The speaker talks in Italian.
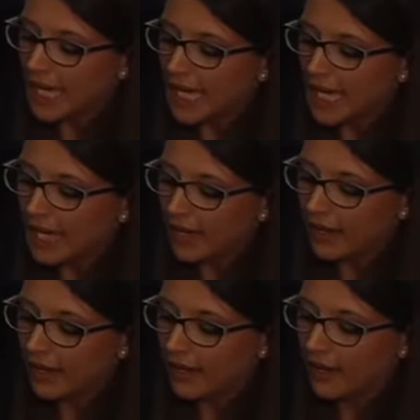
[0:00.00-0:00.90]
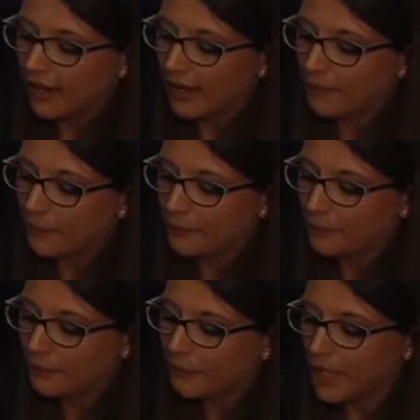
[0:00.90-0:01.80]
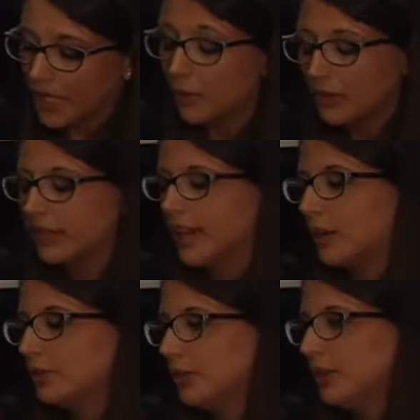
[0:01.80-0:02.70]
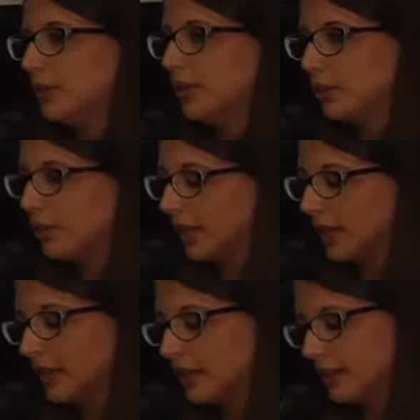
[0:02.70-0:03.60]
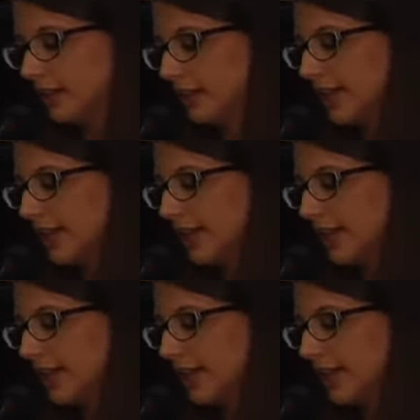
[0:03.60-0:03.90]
E, ehm, inoltre autorevoli nomi eh,